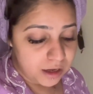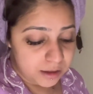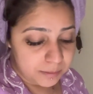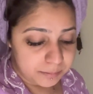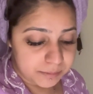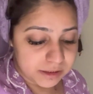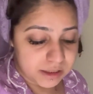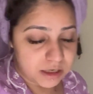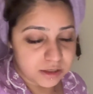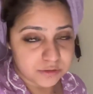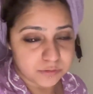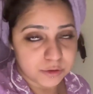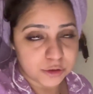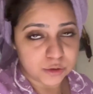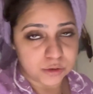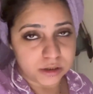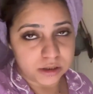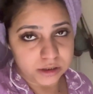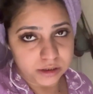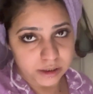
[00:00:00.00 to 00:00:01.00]
बट आज मैं
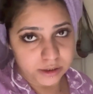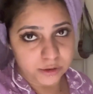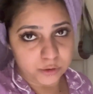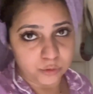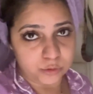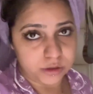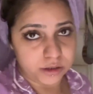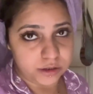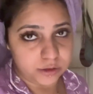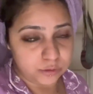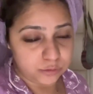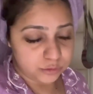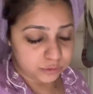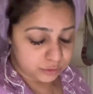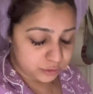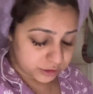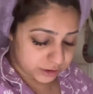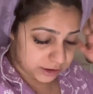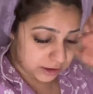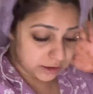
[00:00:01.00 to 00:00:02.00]
थोड़ा लेट हो गई हूँ
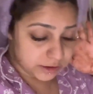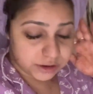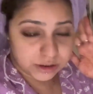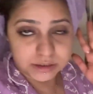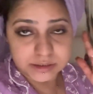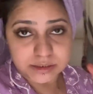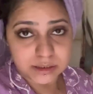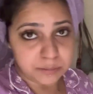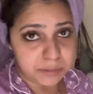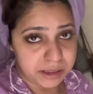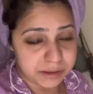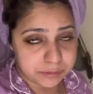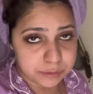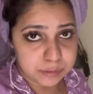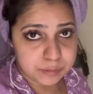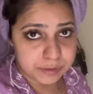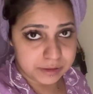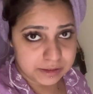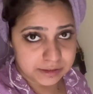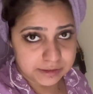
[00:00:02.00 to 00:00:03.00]
तो इसके लिए जल्दी से
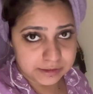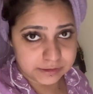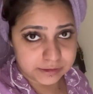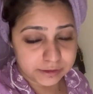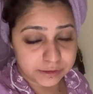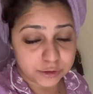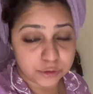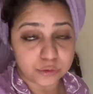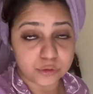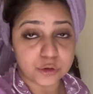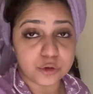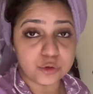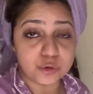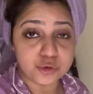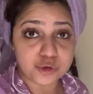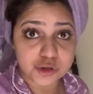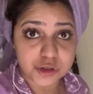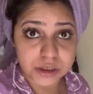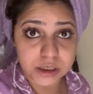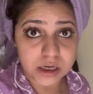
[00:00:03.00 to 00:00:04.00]
बाइबल पढ़ लेते हैं क्योंकि
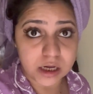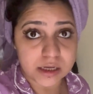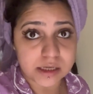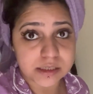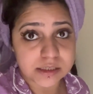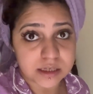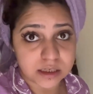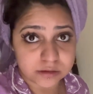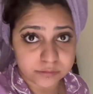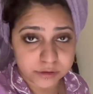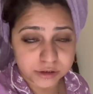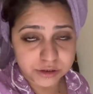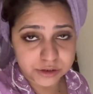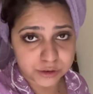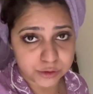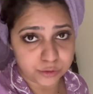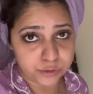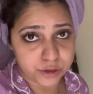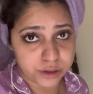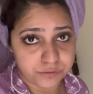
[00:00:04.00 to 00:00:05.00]
कुछ नहीं खाया सात बजे
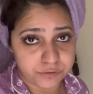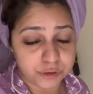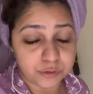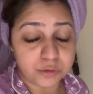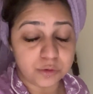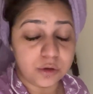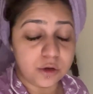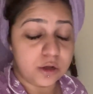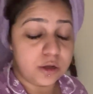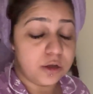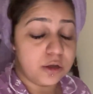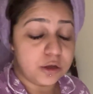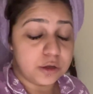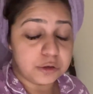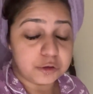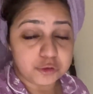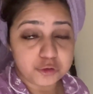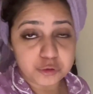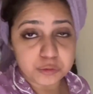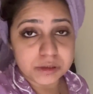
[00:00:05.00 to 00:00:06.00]
से उठी हुई हूँ
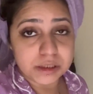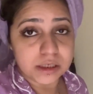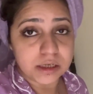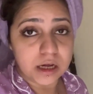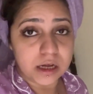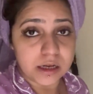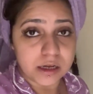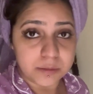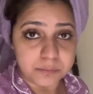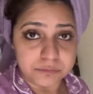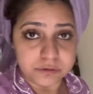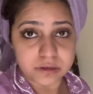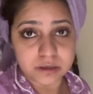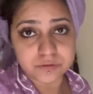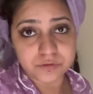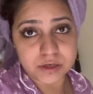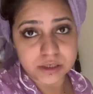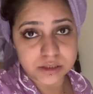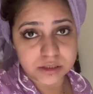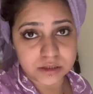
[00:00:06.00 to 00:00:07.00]
कुछ भी नहीं खाया अब
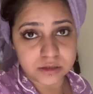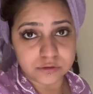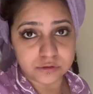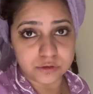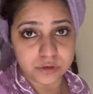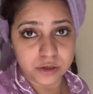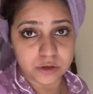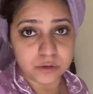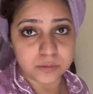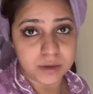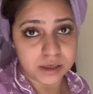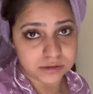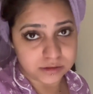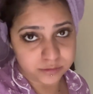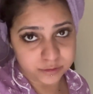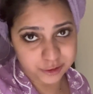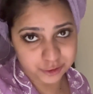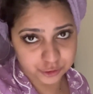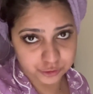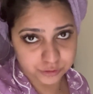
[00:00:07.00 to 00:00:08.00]
ब्रेकफास्ट करूंगी और बारह
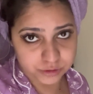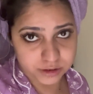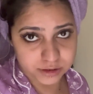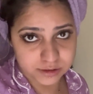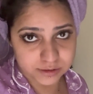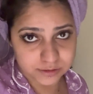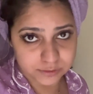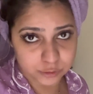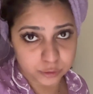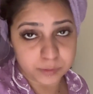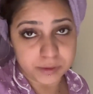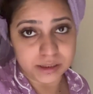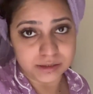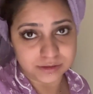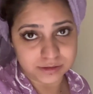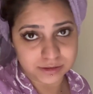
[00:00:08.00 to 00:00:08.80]
बज चुके हैं दोपहर